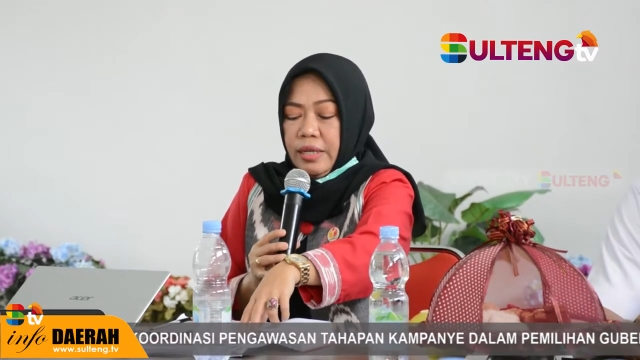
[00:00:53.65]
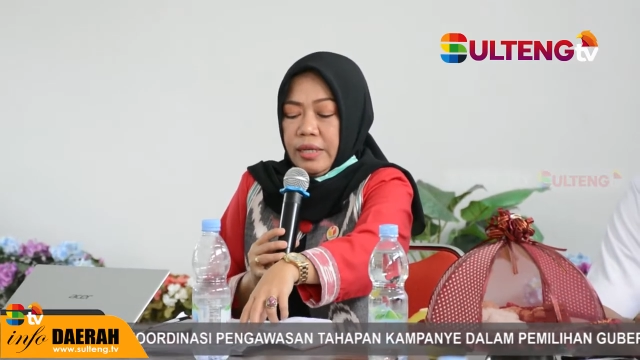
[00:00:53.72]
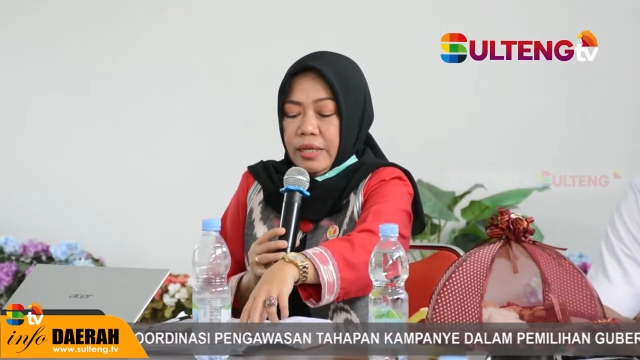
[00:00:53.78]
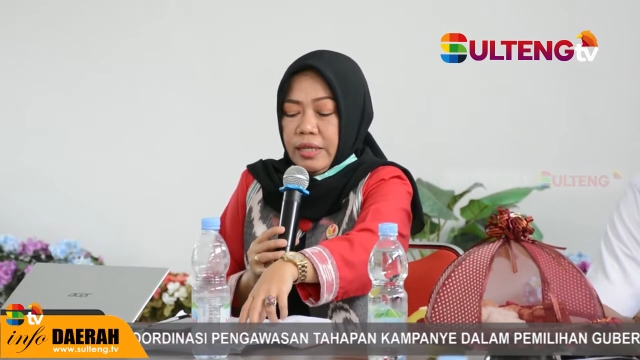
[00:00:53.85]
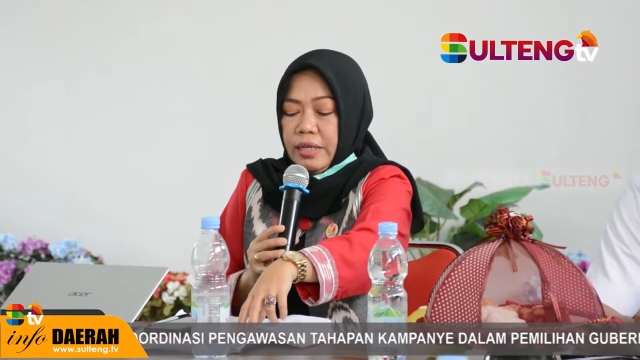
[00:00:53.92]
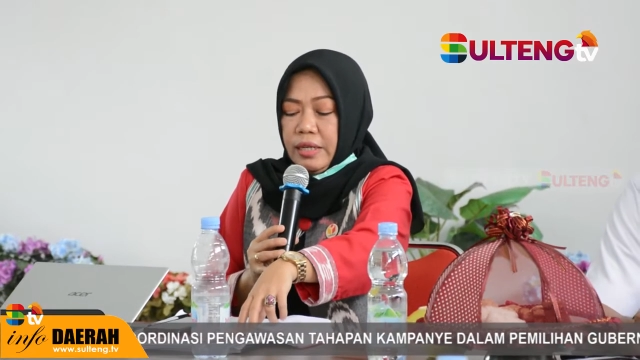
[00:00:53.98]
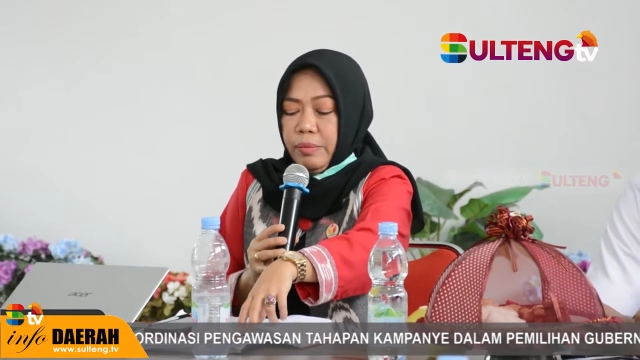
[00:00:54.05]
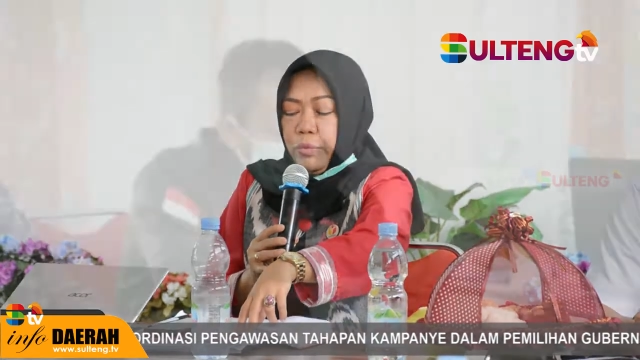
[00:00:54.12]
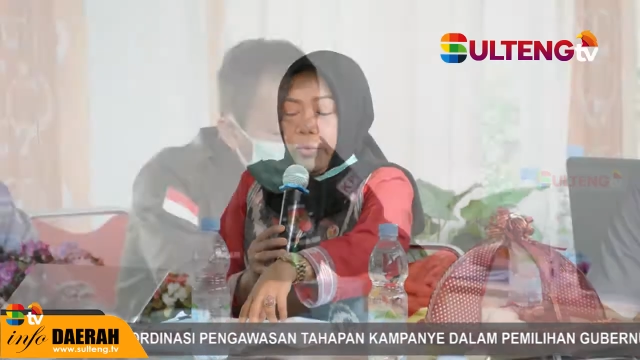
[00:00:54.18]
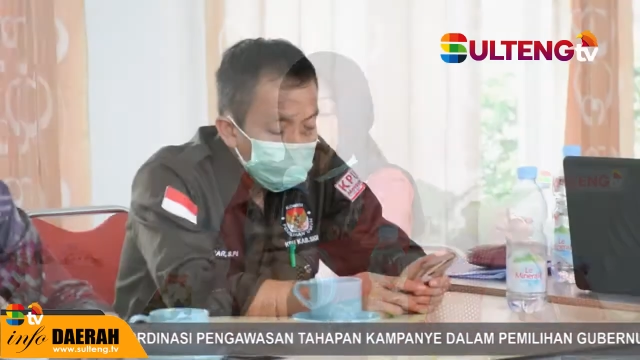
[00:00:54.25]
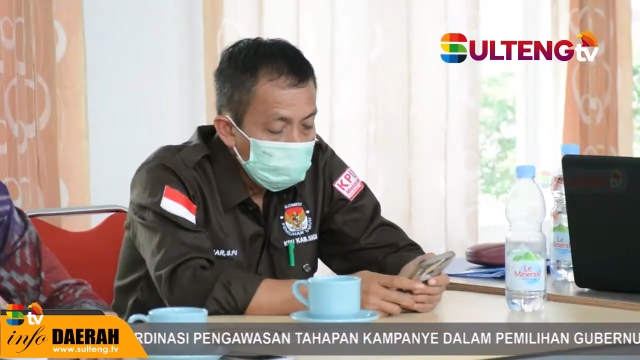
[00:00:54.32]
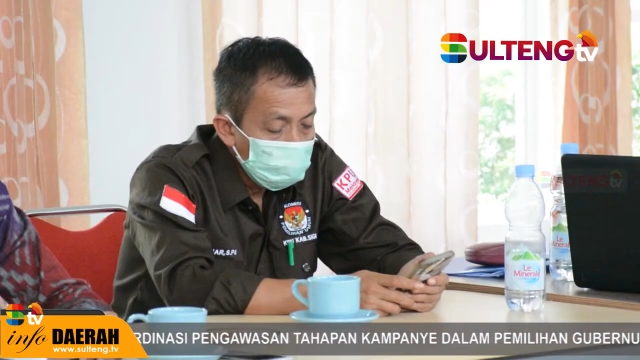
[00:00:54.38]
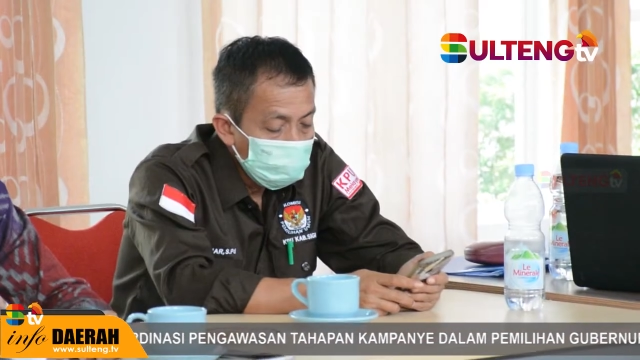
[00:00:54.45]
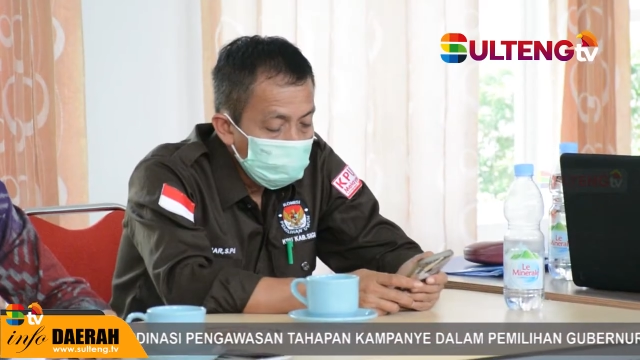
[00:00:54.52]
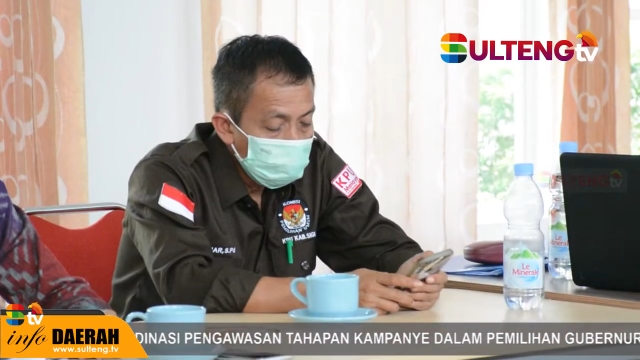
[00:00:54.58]
dalam
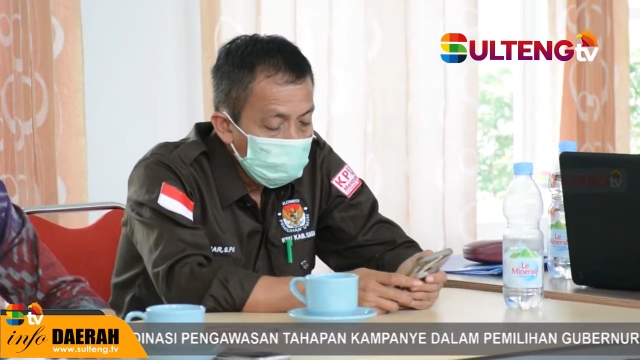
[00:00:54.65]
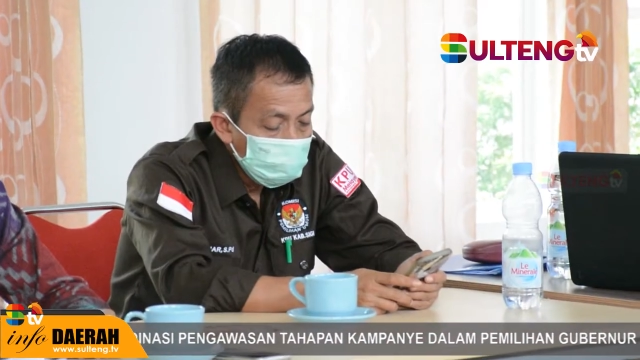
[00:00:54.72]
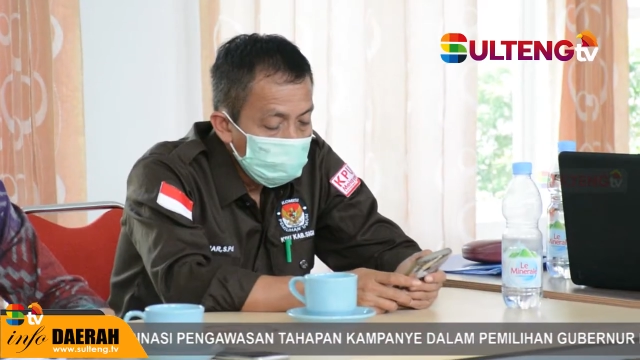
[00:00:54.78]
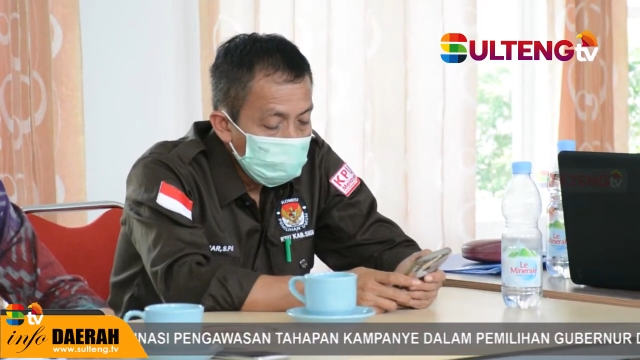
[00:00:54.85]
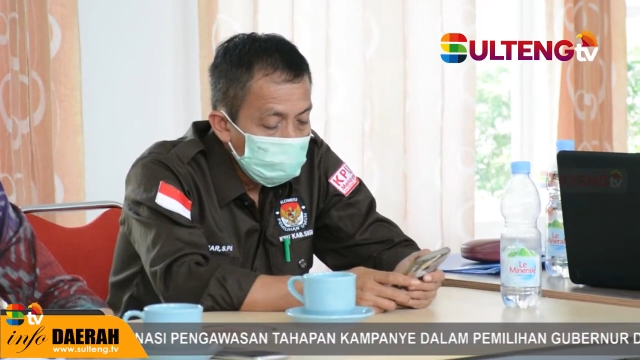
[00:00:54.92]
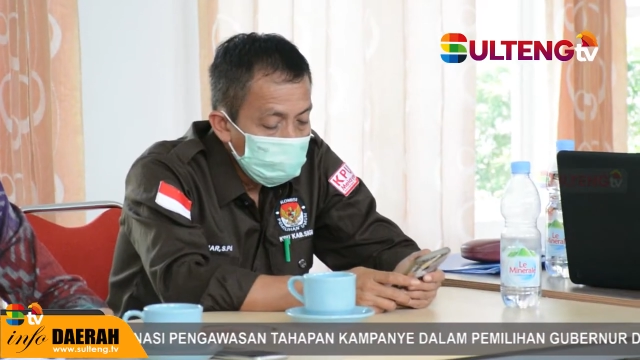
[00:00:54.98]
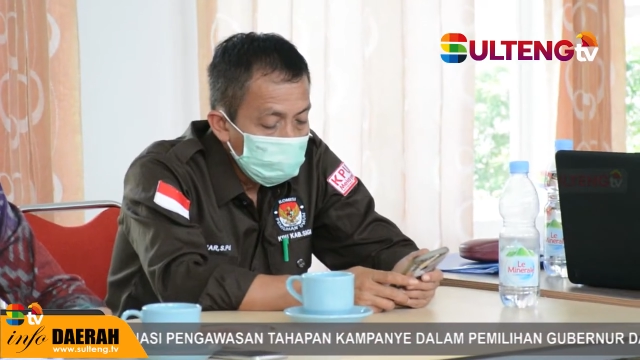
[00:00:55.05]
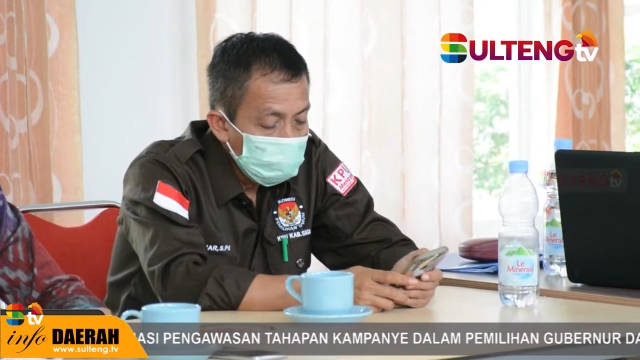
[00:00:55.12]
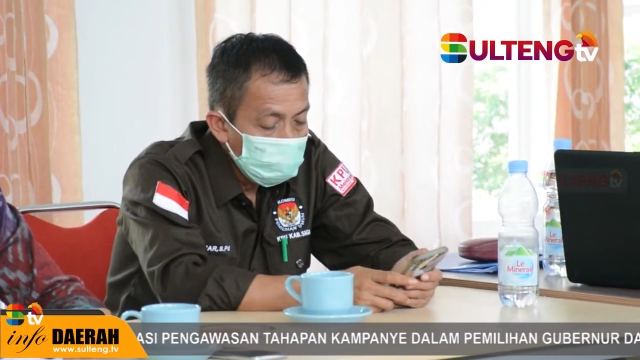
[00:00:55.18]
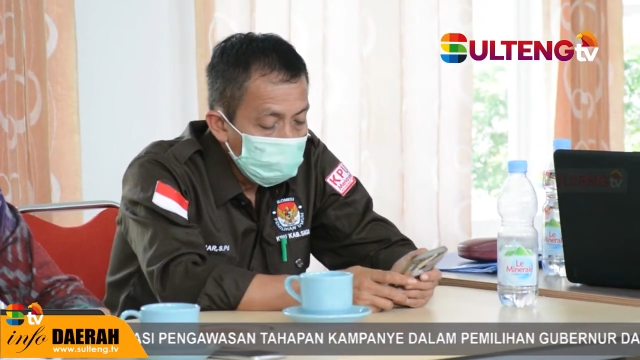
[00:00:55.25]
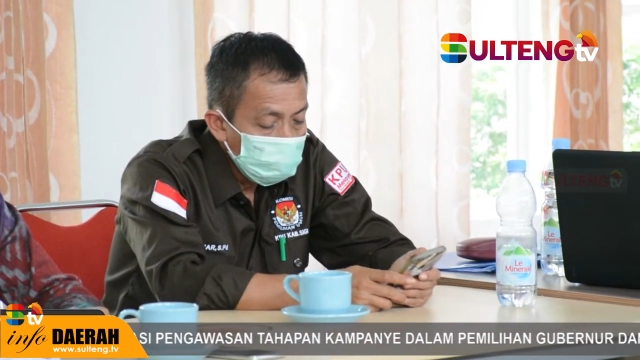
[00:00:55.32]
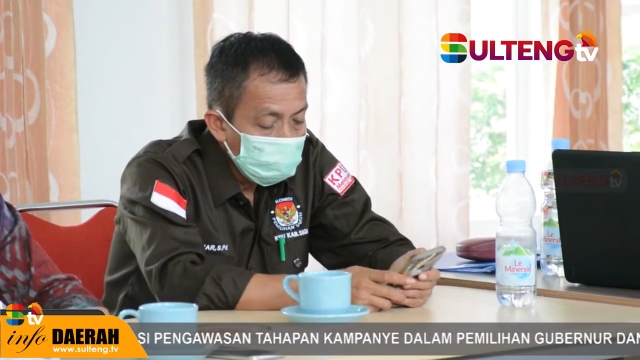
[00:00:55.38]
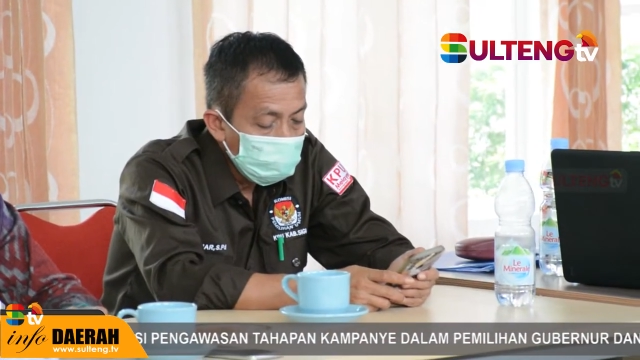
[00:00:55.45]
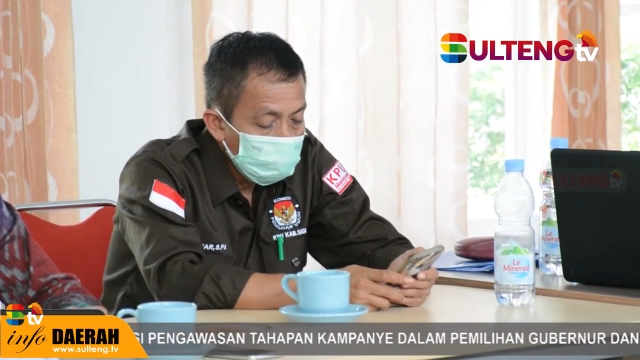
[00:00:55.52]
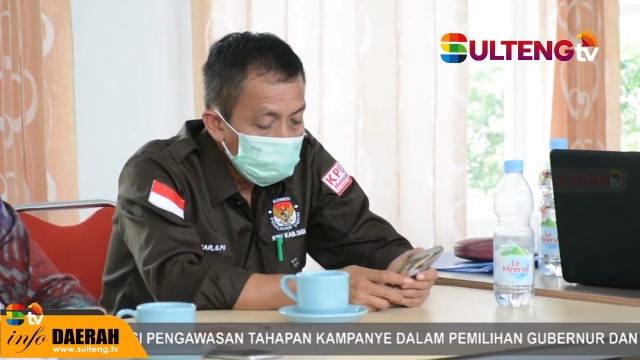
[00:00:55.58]
mewujudkan kampanye
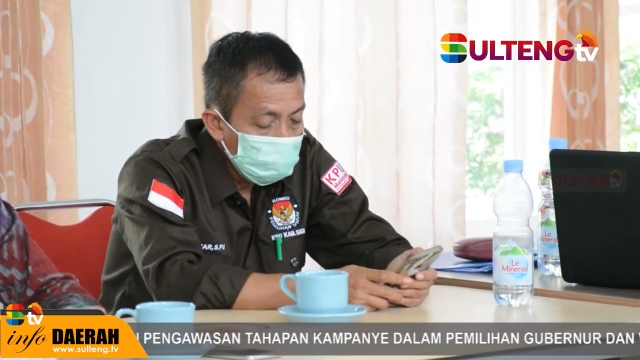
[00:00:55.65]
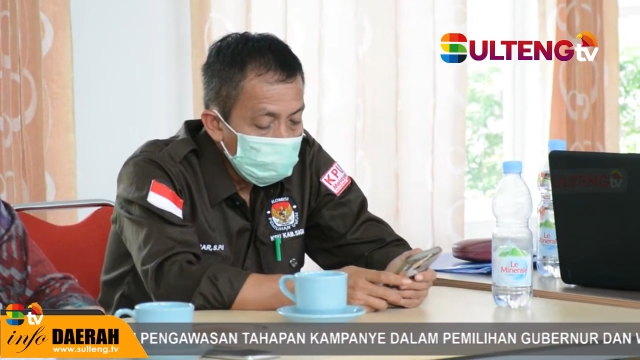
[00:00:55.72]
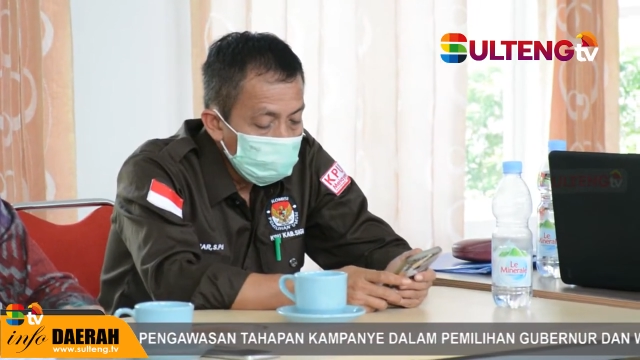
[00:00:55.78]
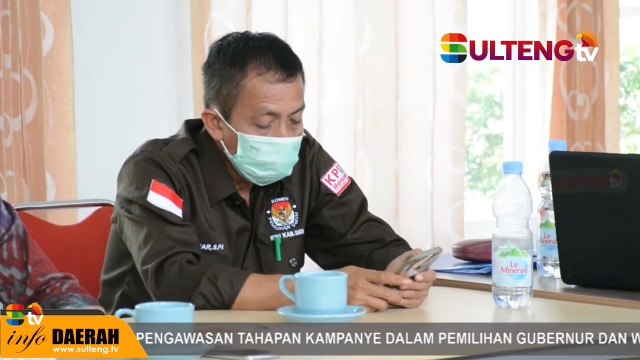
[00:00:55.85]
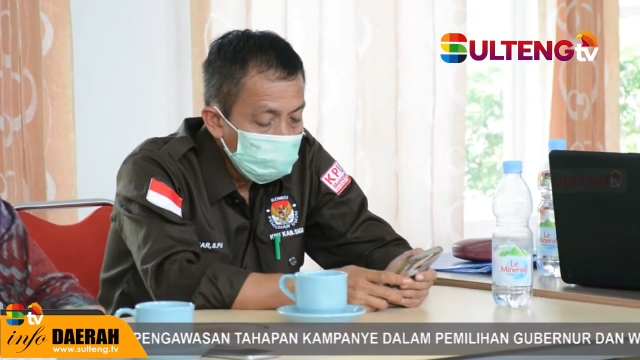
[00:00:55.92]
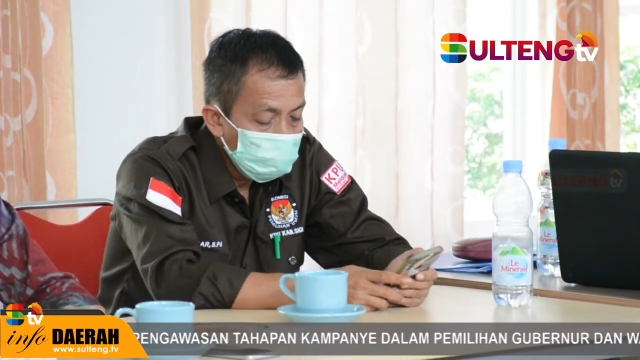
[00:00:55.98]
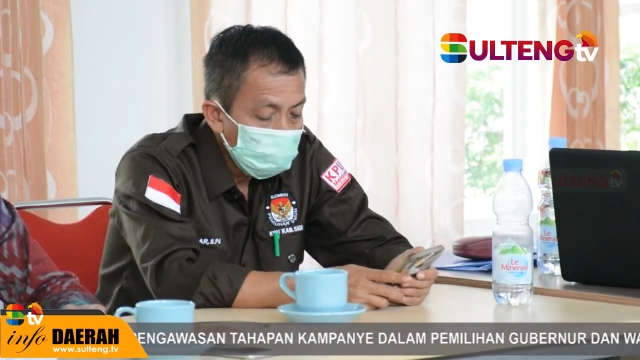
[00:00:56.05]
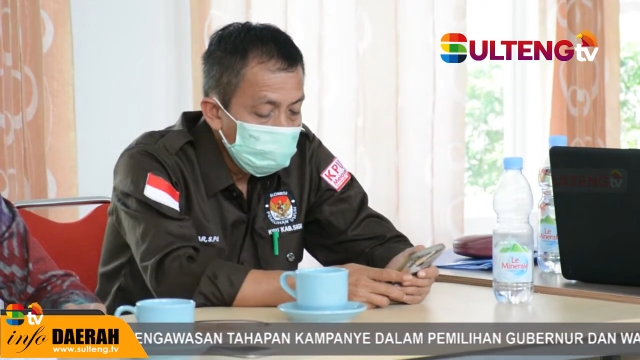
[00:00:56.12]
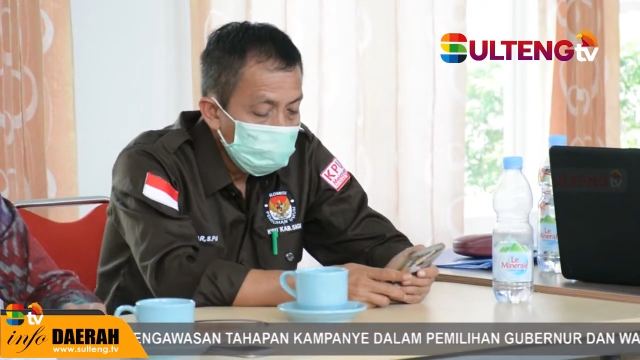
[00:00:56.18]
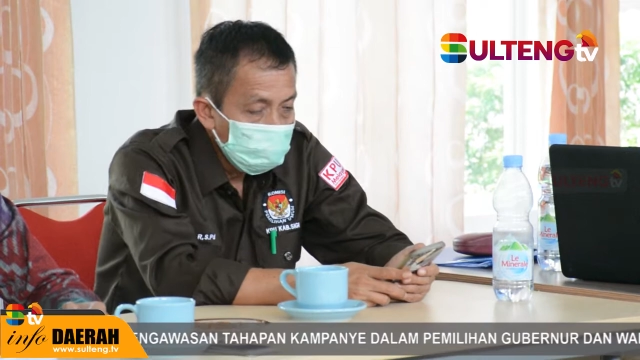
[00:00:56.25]
politik yang aman